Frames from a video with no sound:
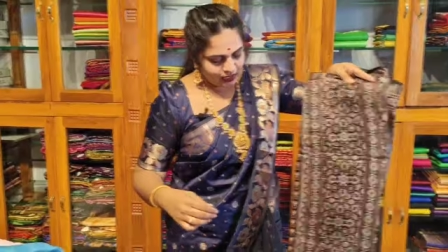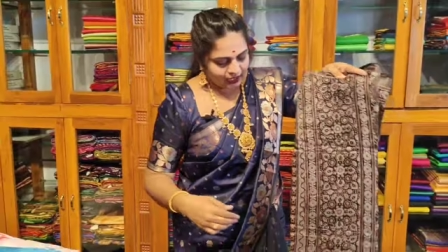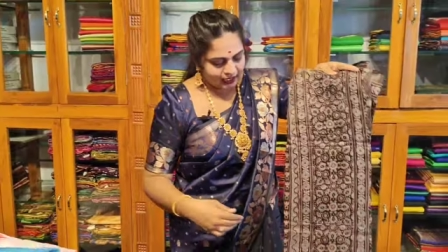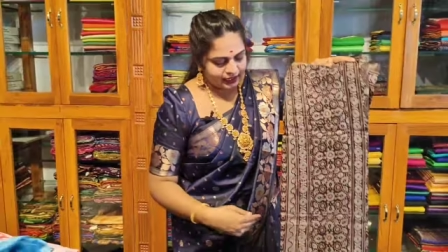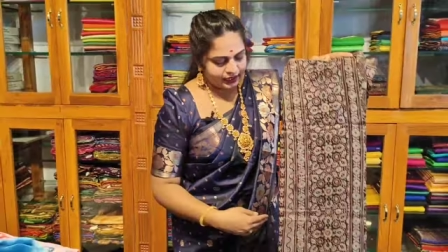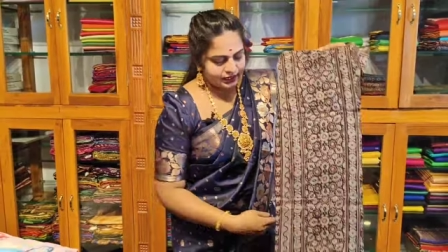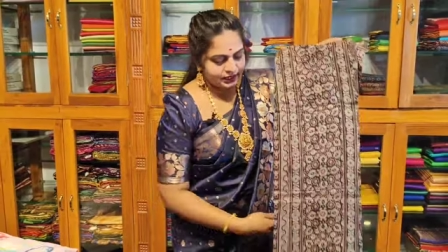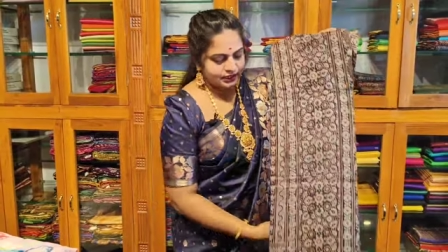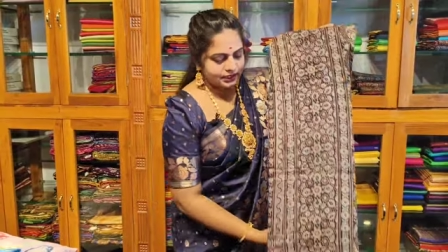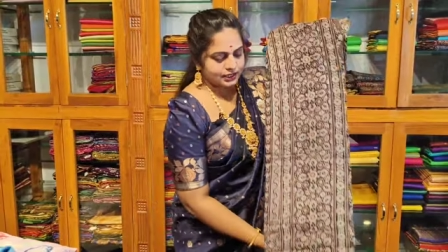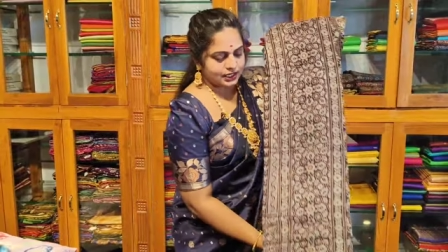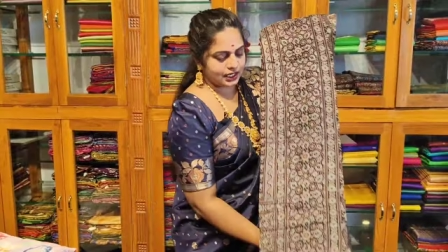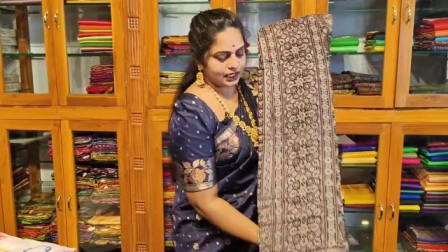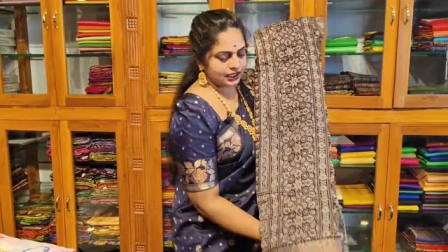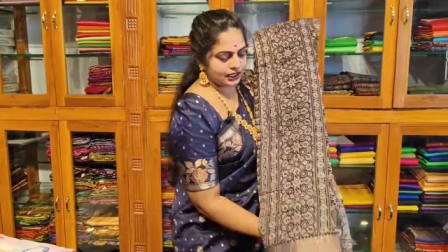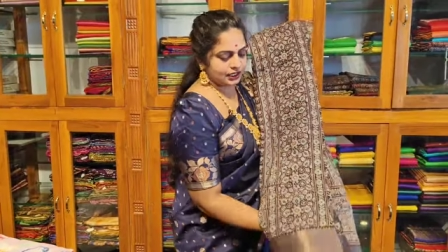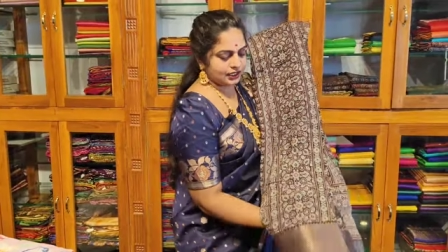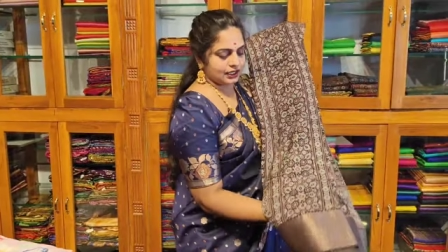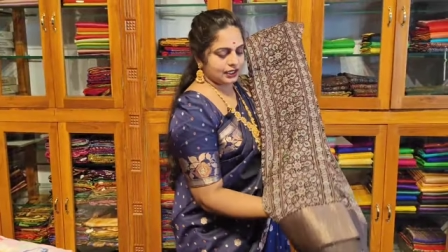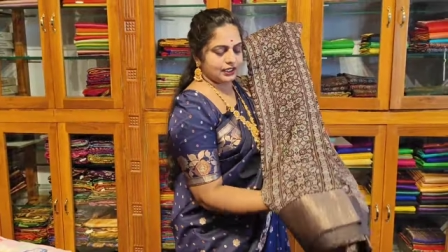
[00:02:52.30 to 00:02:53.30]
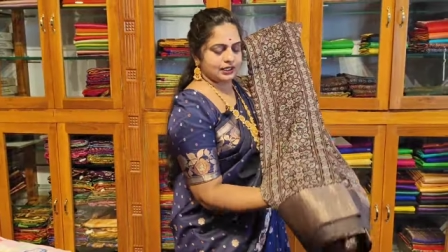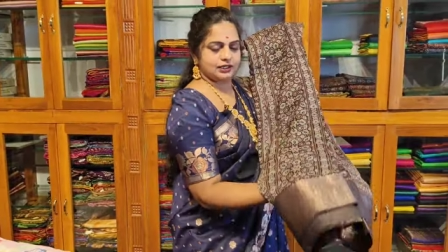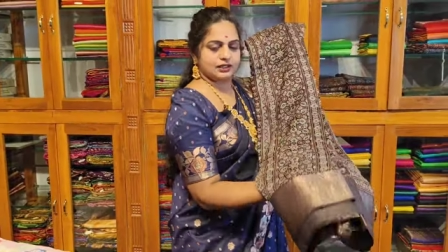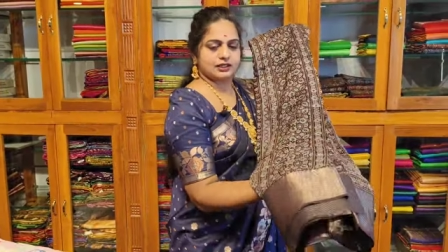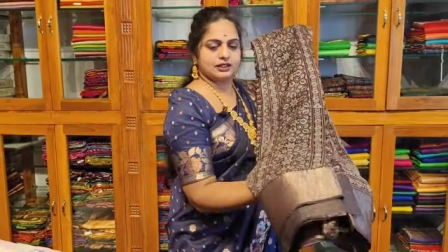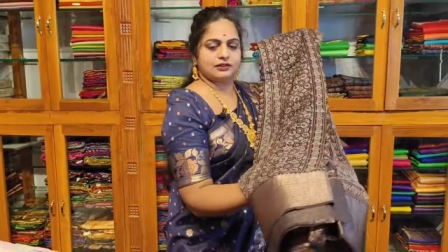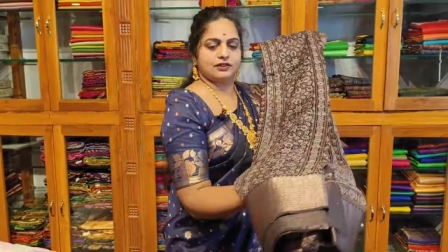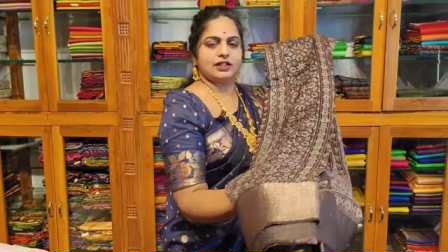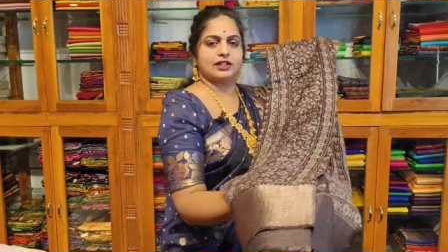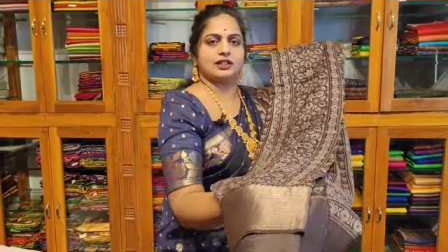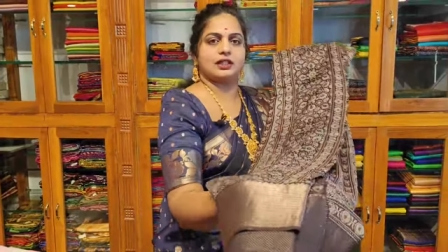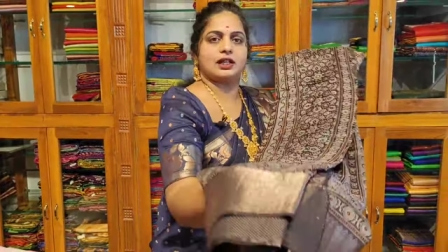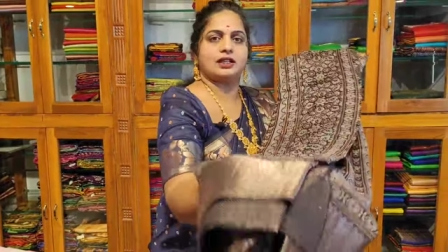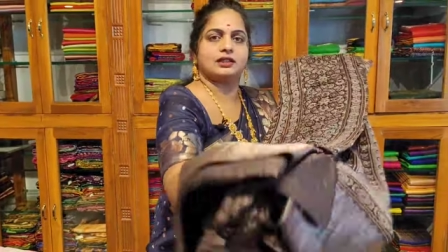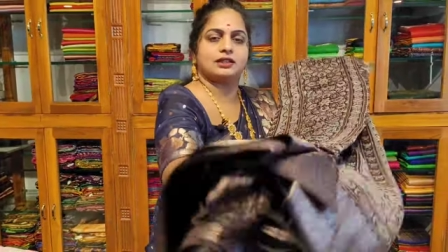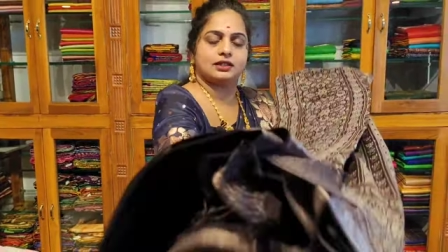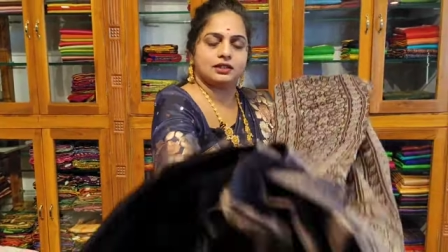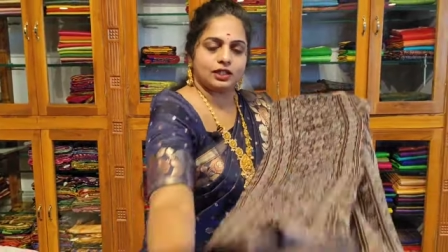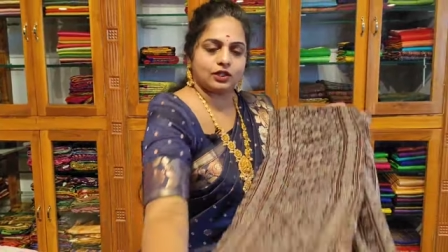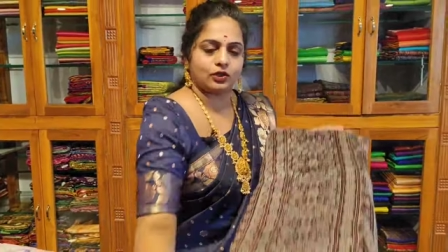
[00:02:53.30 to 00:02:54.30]
హైట్ కానీ లెంత్ విత్
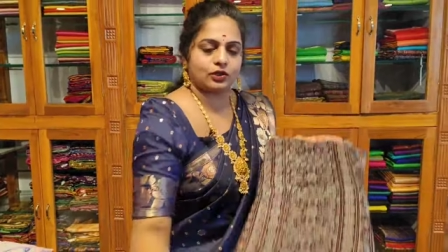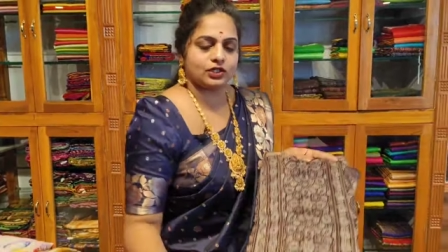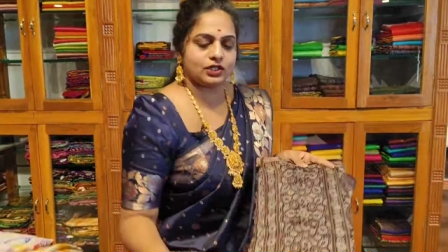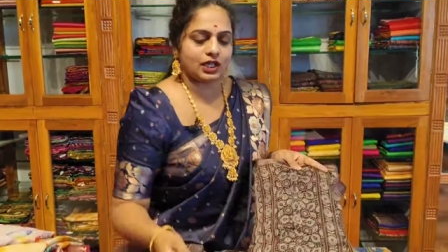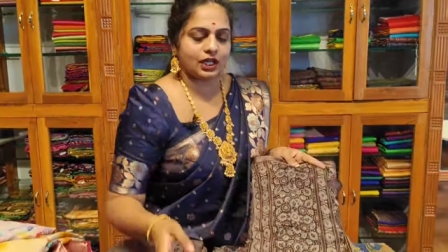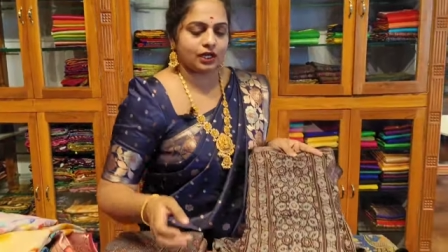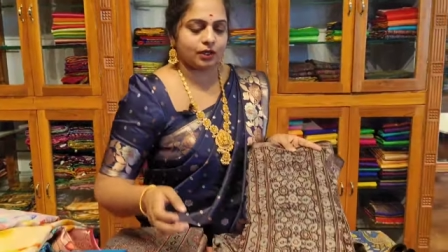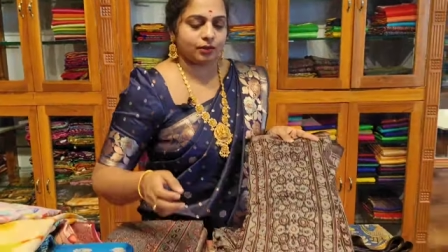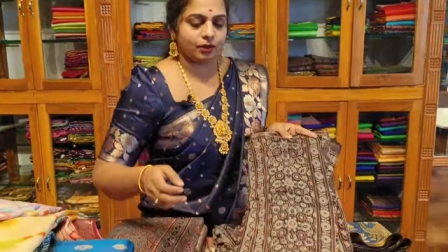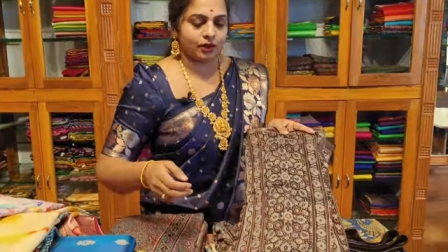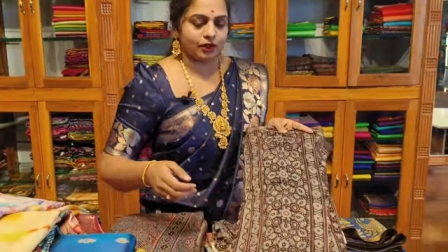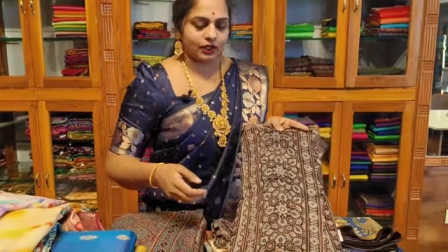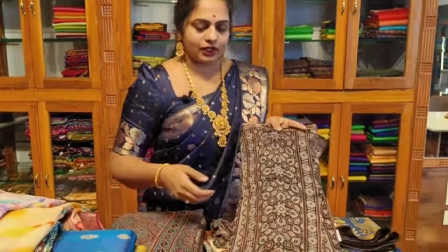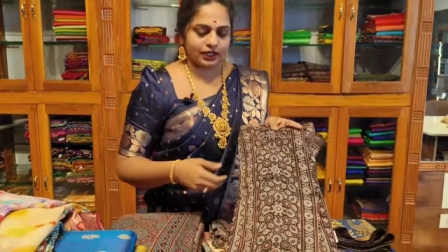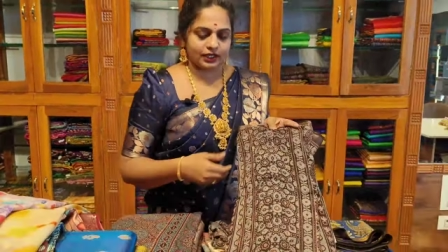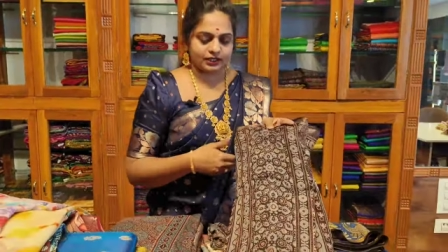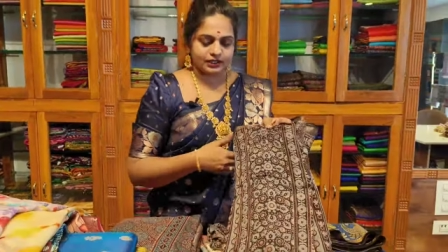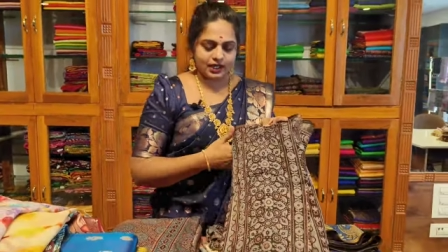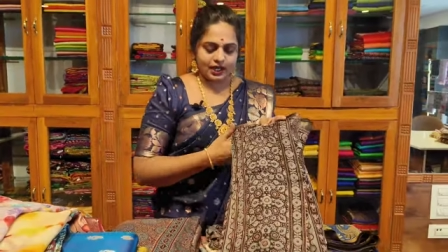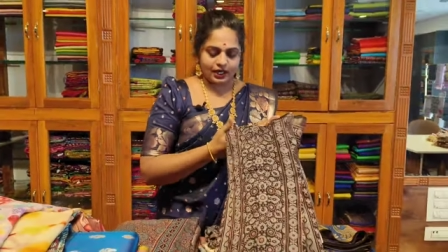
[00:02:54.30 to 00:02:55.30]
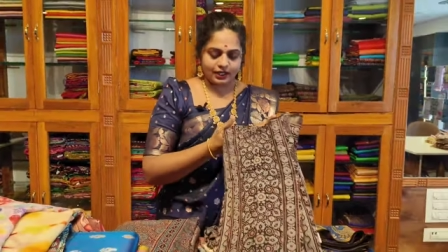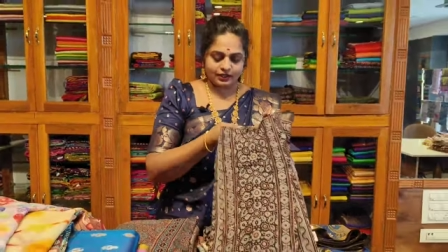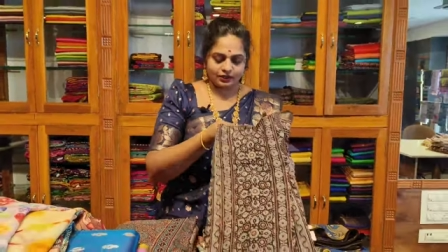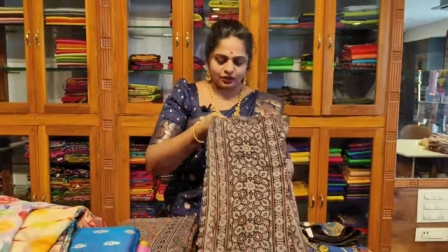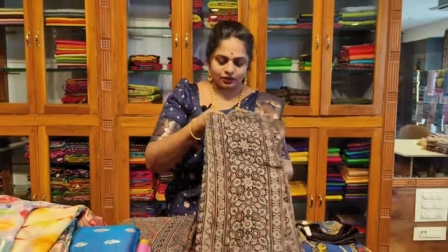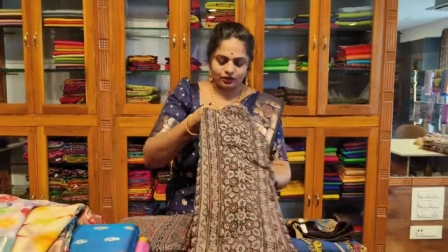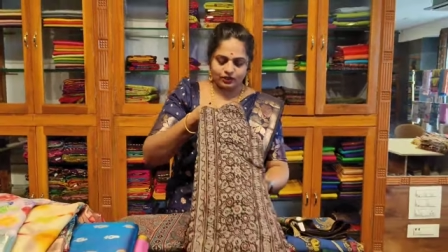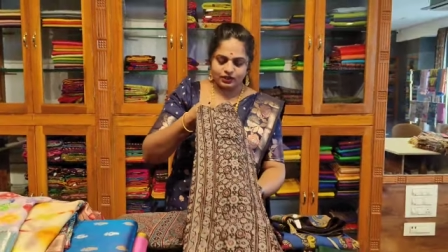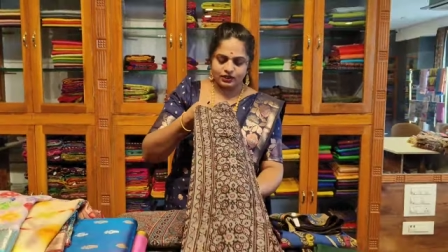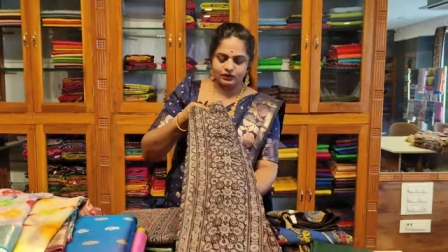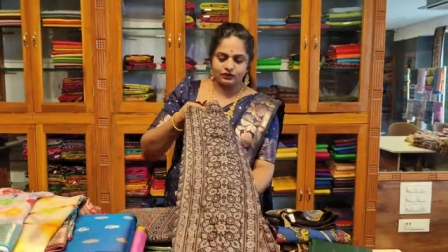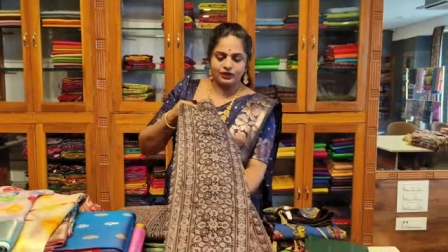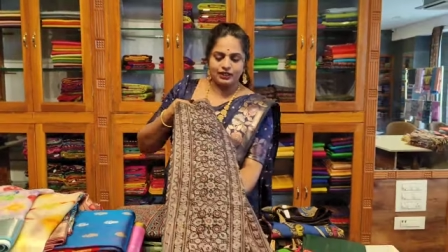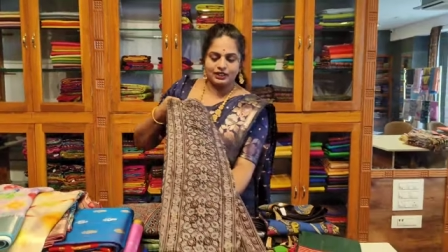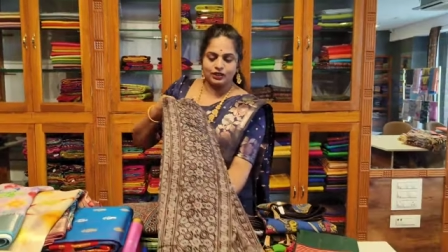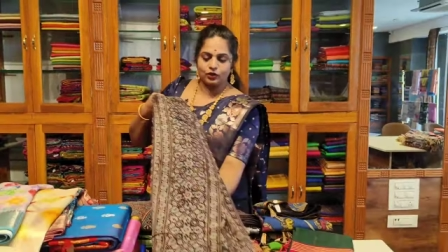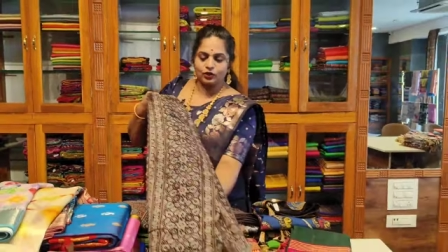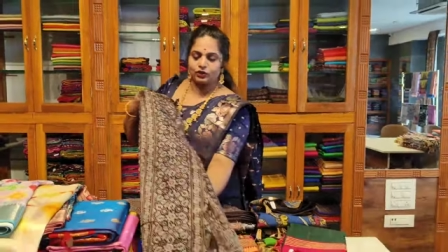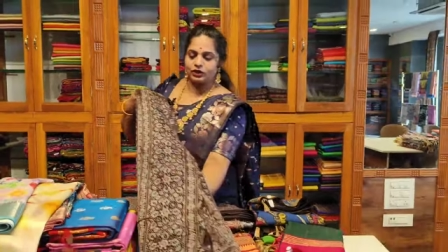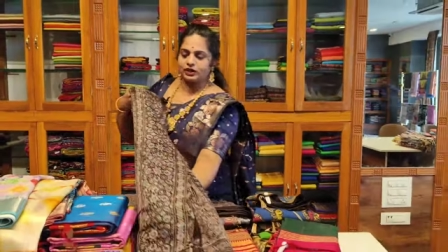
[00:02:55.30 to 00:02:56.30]
అంతా కూడా చాలా బాగున్నాయి ఈ శారీస్ వచ్చేసి
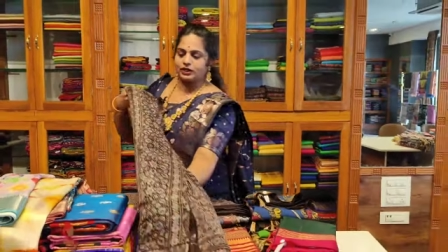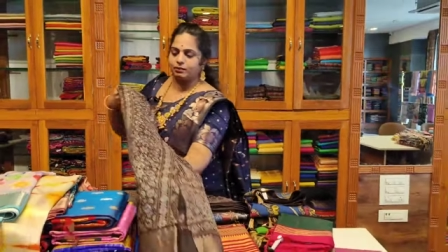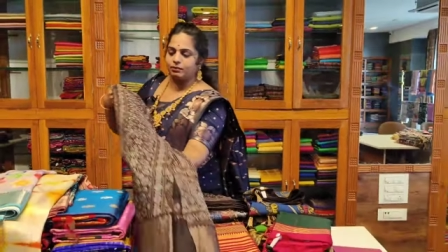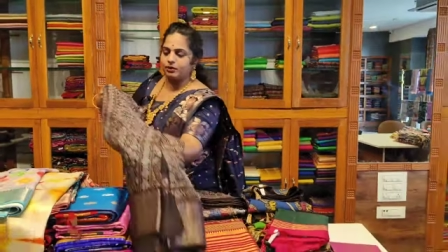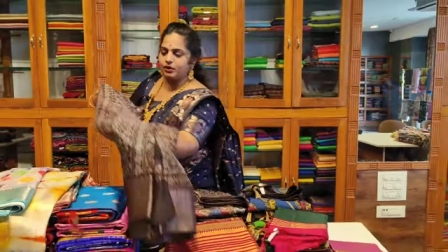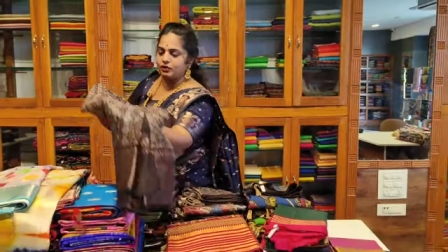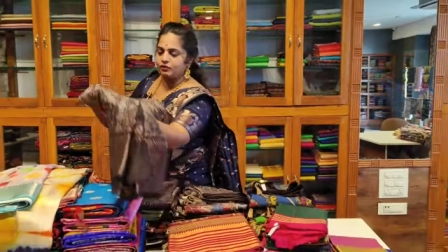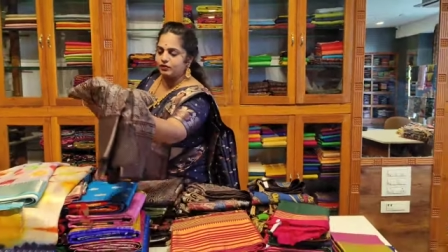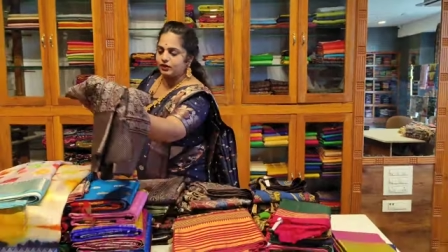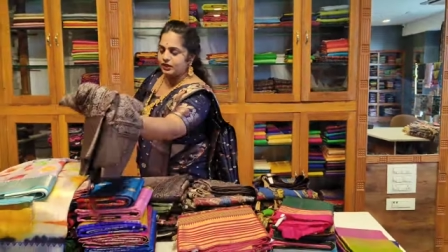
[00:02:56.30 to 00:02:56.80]
వీటిలో కూడా నెంబర్ ఆఫ్